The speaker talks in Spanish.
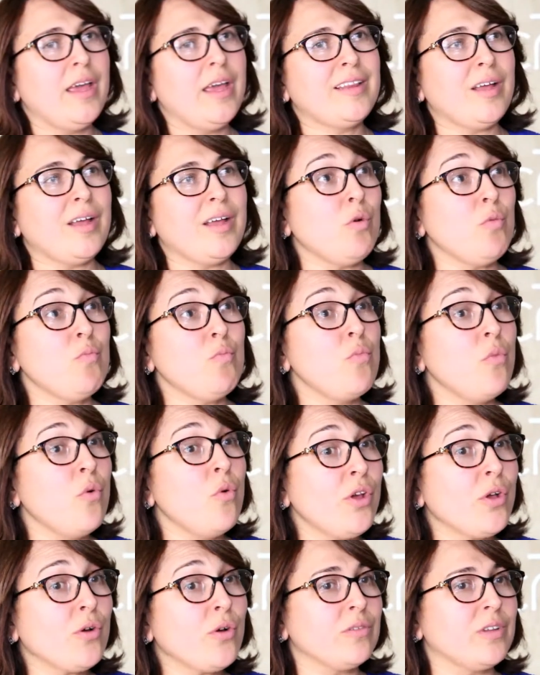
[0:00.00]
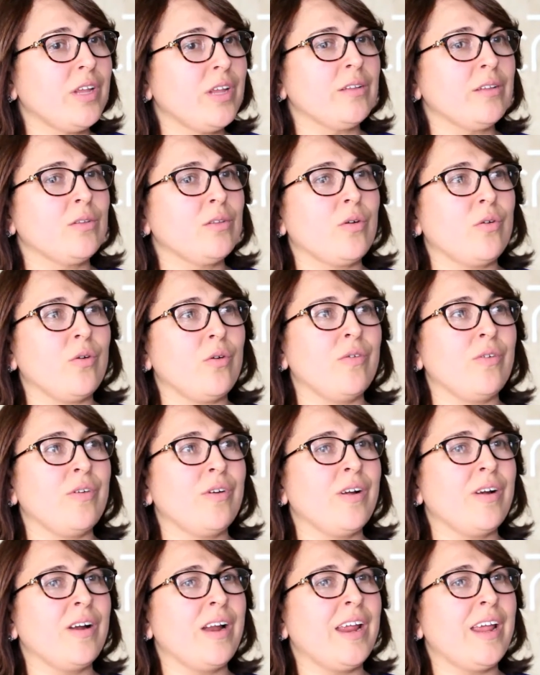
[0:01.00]
estamos muy contentos
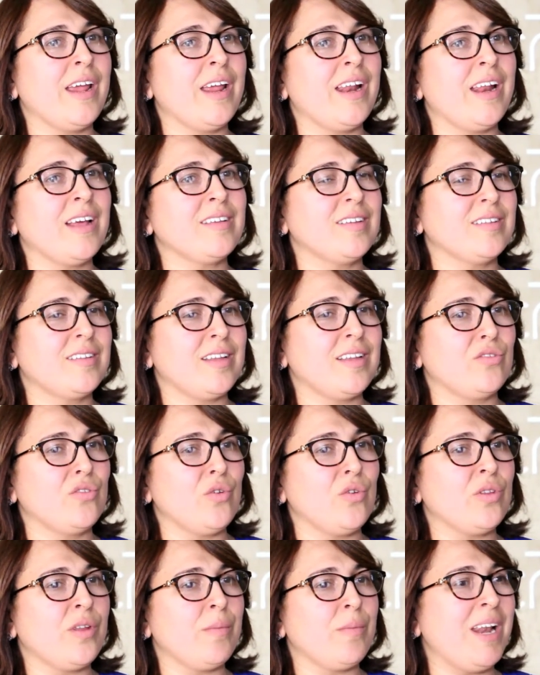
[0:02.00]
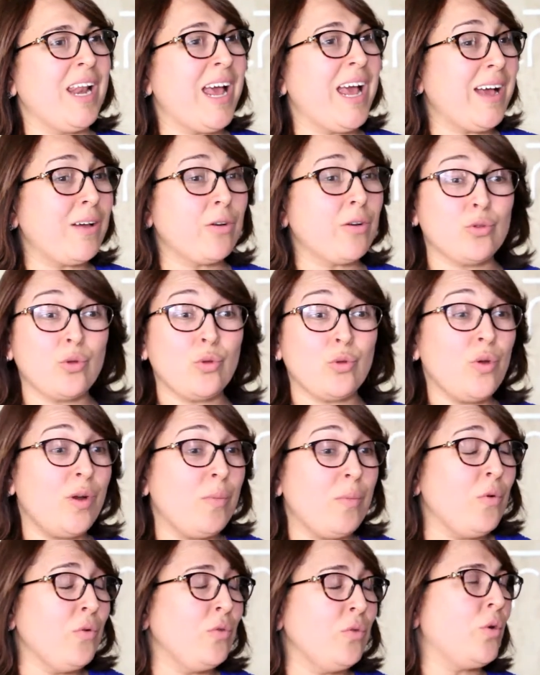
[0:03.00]
con eh, la aceptación de Milagro,
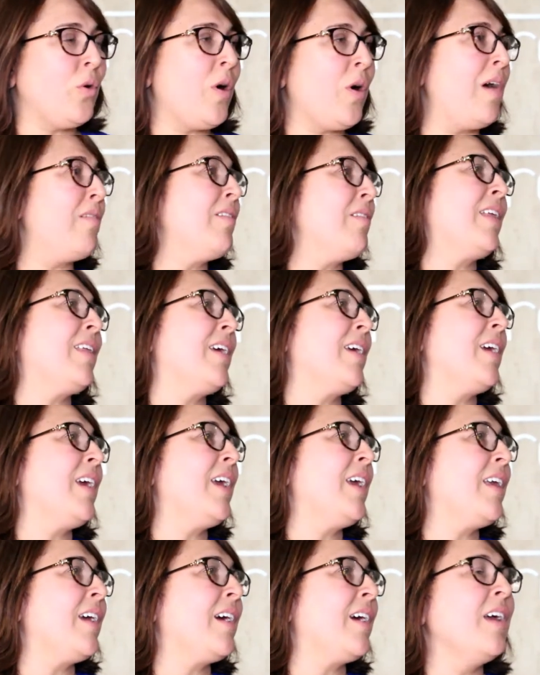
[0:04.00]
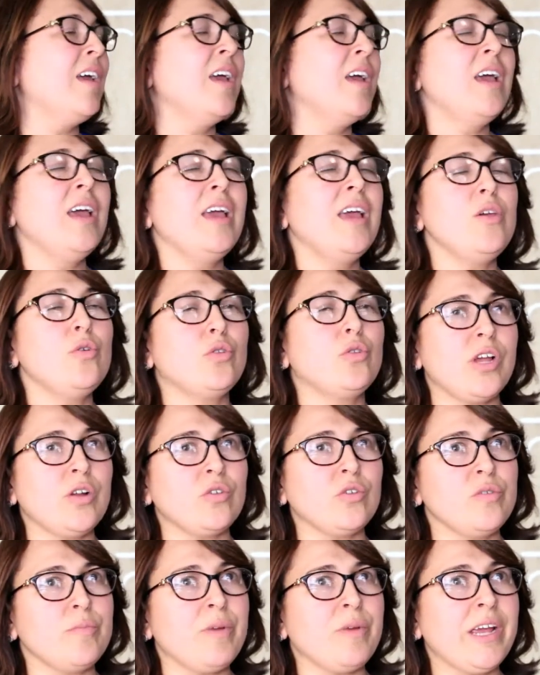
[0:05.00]
todo el mundo habla de ella y
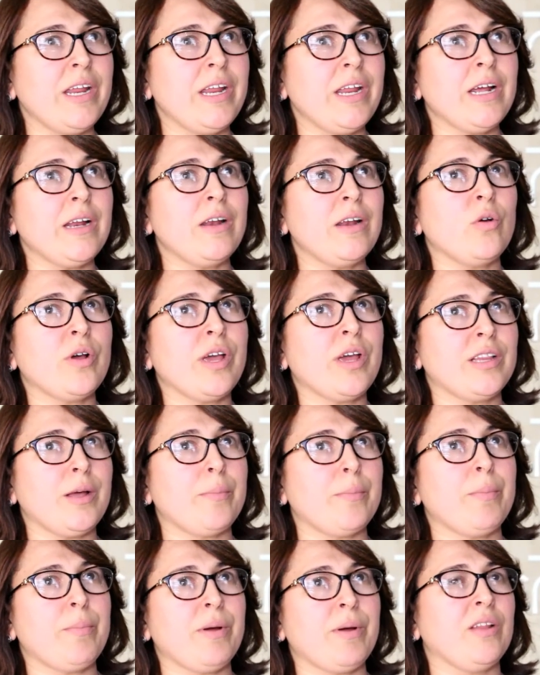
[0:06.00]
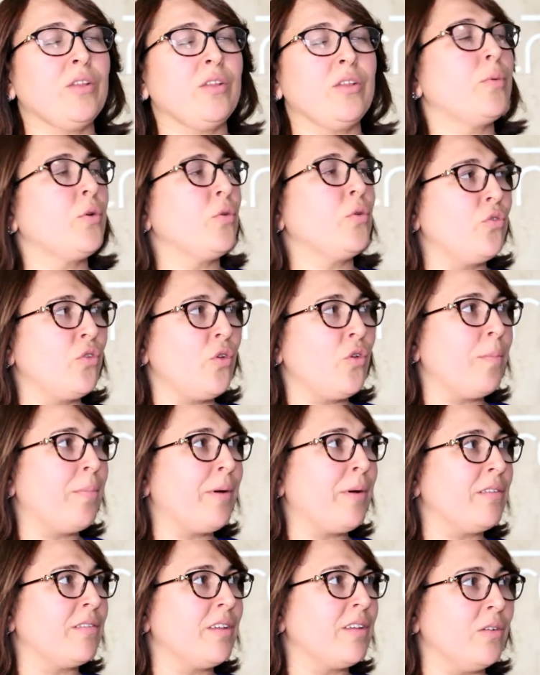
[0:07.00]
ustedes no se imaginan lo que está preparando
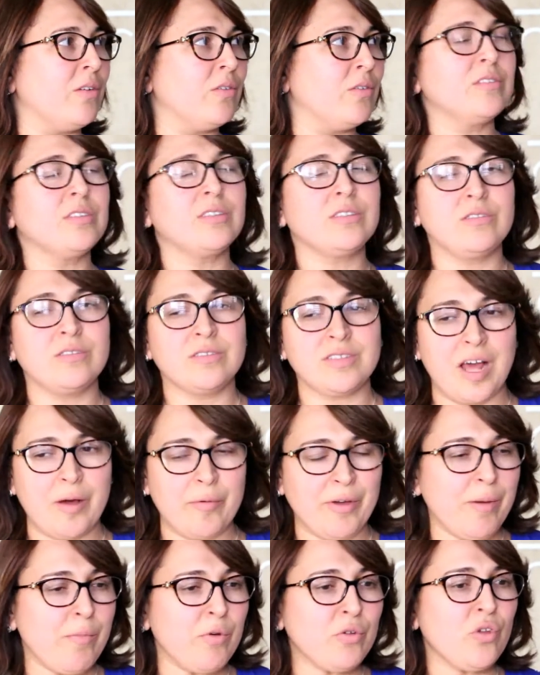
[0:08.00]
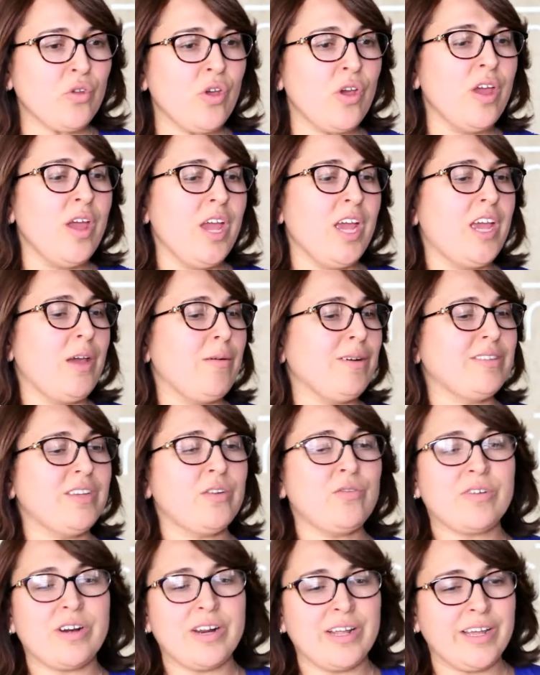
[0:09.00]
producción para esa noche. Sabemos que
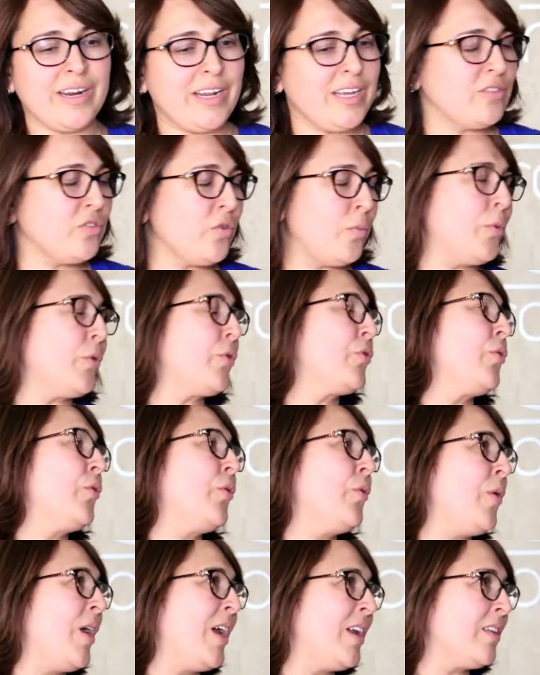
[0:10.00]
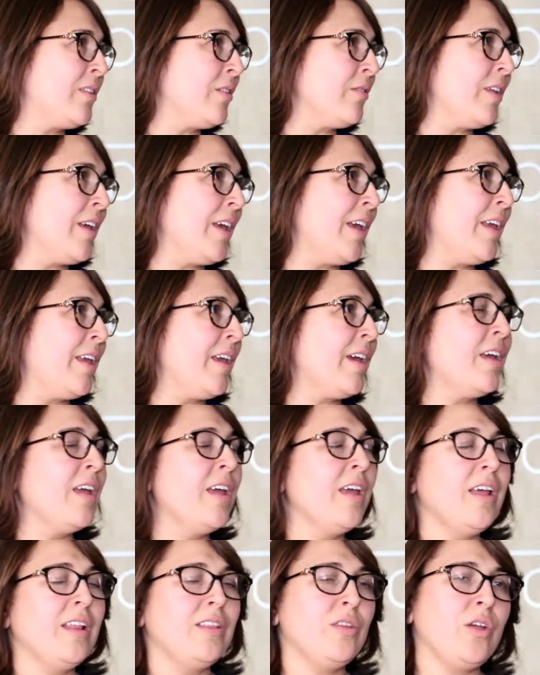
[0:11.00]
va a ser un regreso por todo lo alto de
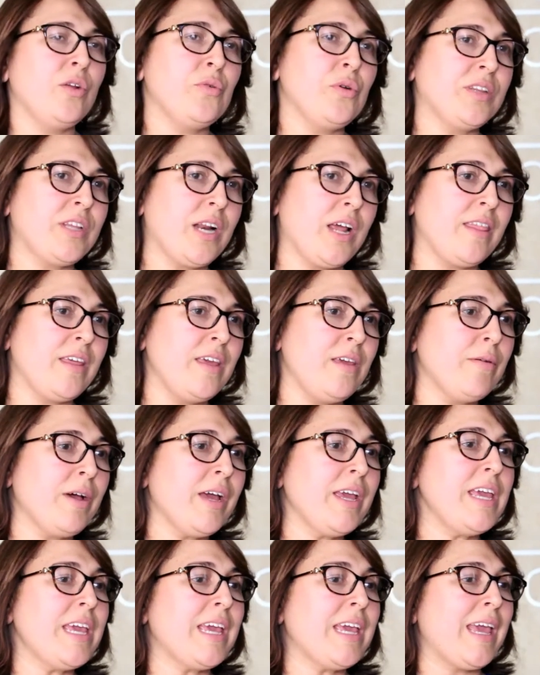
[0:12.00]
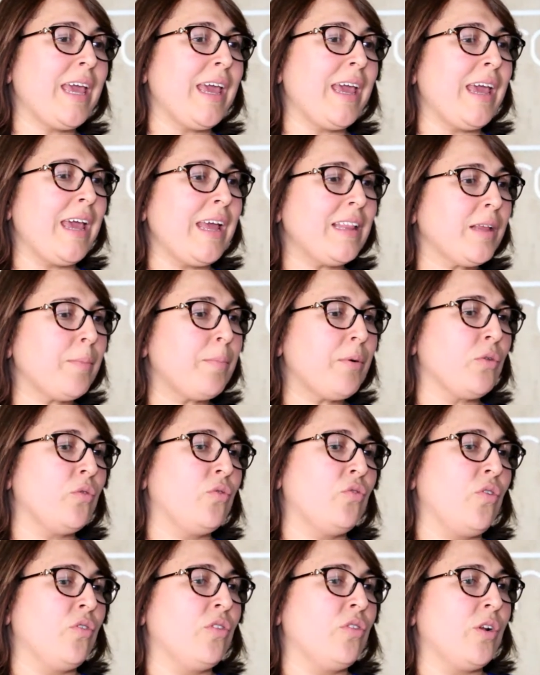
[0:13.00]
ella, de nuestra diva, y que esta
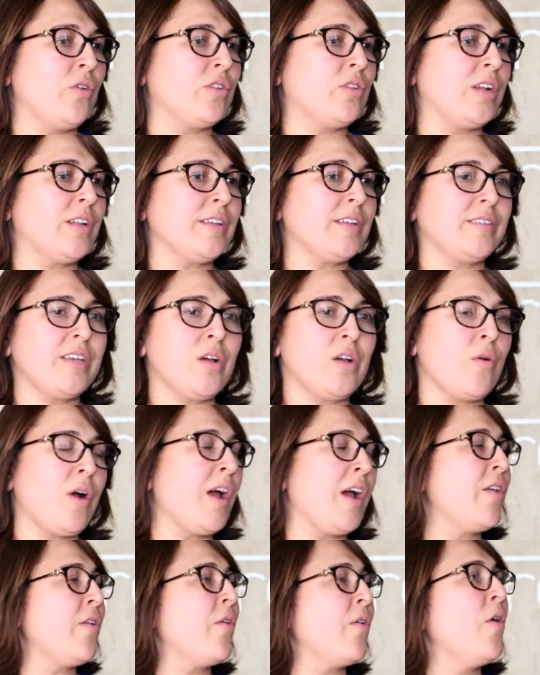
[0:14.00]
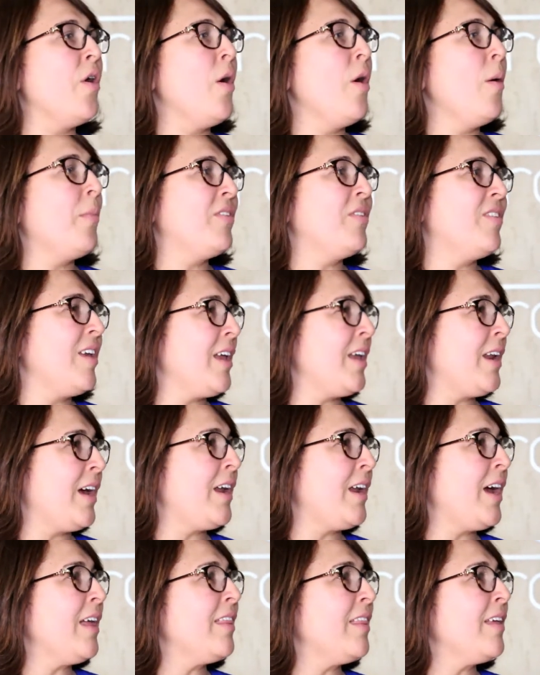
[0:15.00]
producción de los 35 años pues se
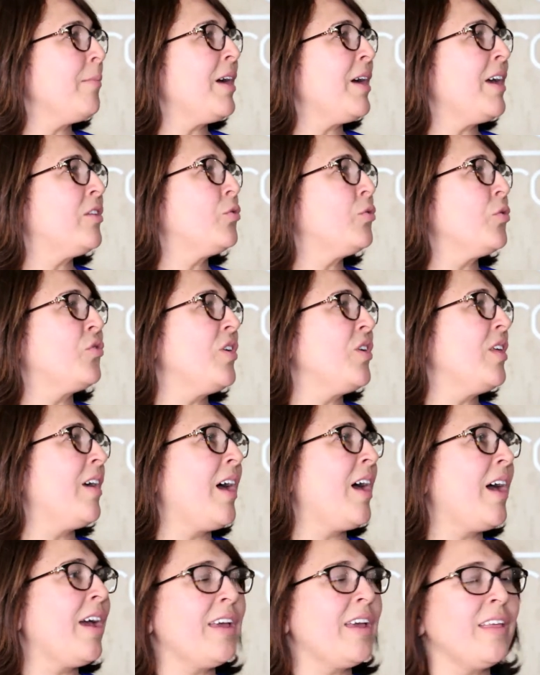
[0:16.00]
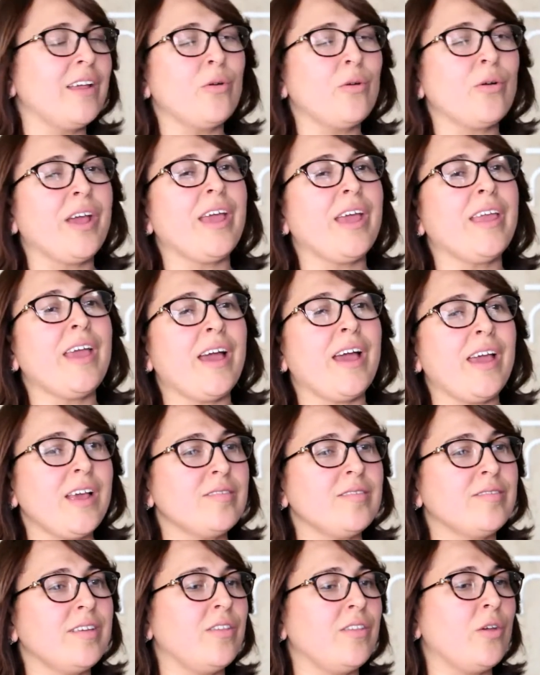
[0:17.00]
llenará de majestuosidad y de lo que
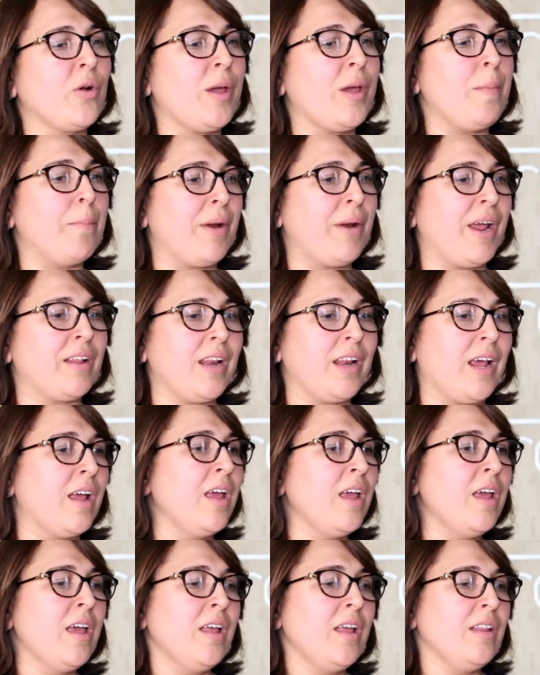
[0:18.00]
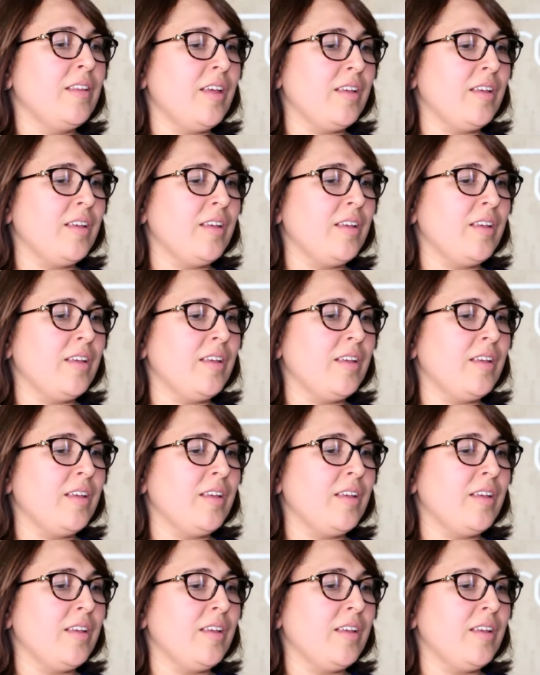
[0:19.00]
ella es y de lo que impregna